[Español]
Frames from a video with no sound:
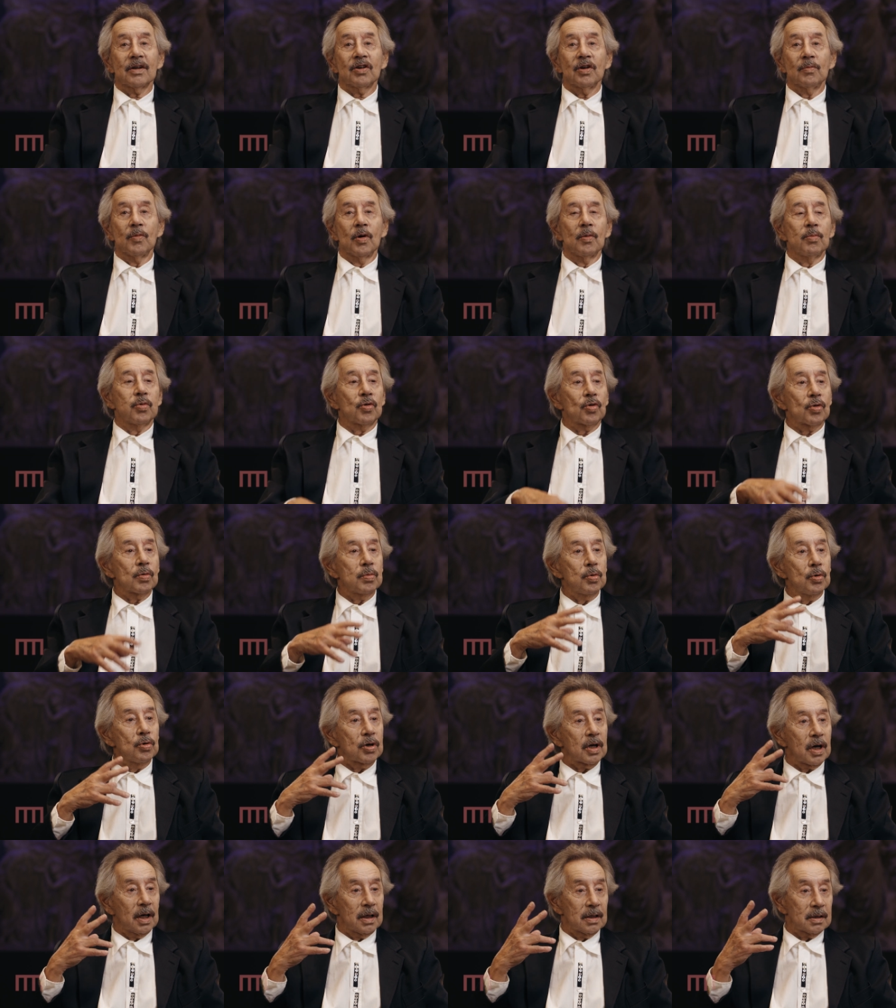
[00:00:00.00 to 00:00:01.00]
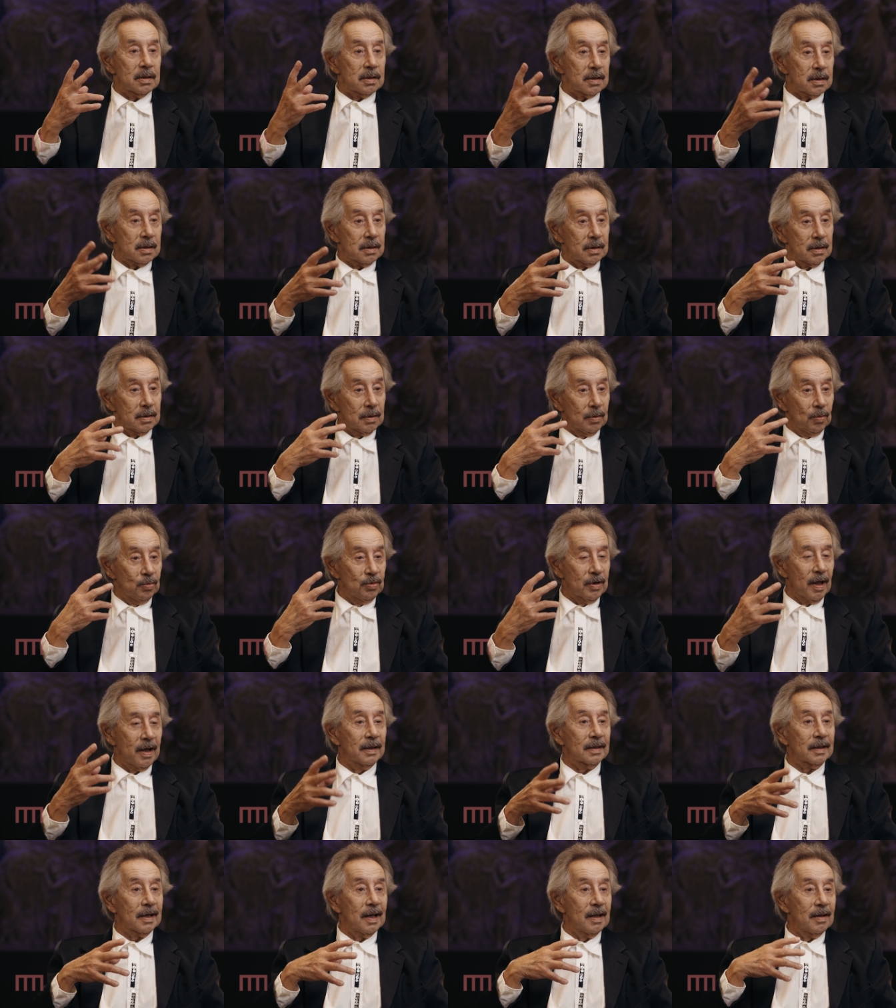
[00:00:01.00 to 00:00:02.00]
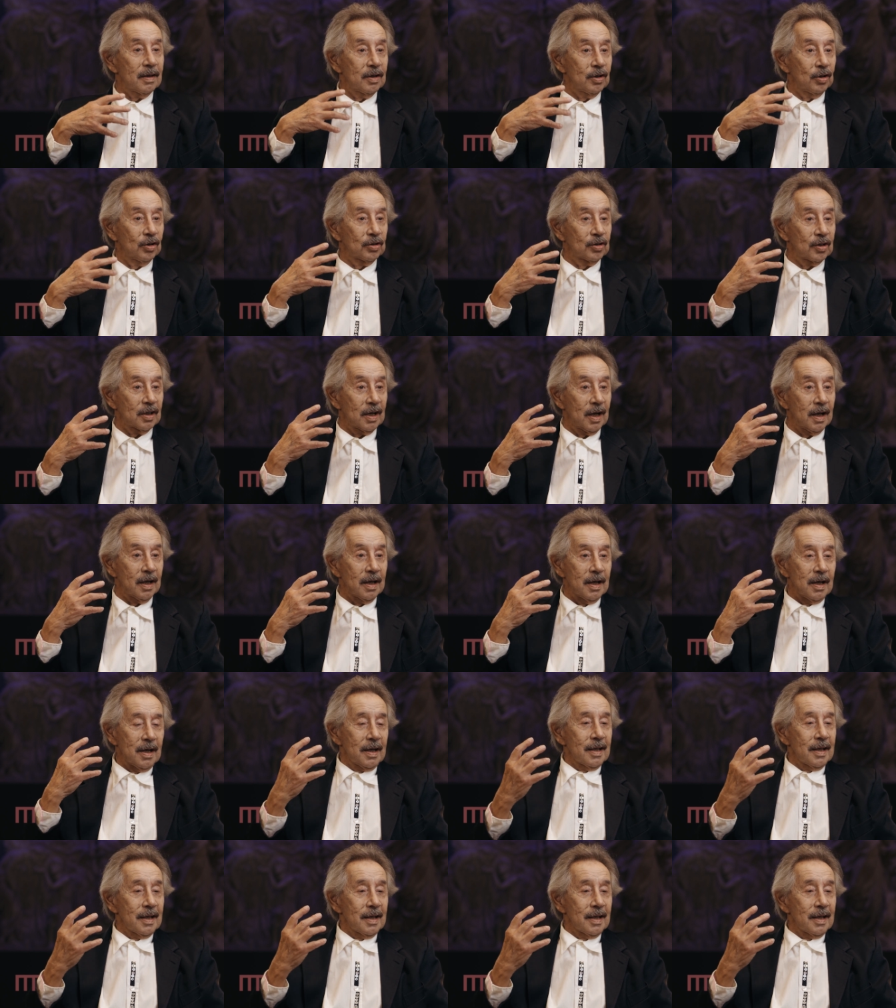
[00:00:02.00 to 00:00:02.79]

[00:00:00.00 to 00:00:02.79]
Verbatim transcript: como burbujas, una detrás de otra.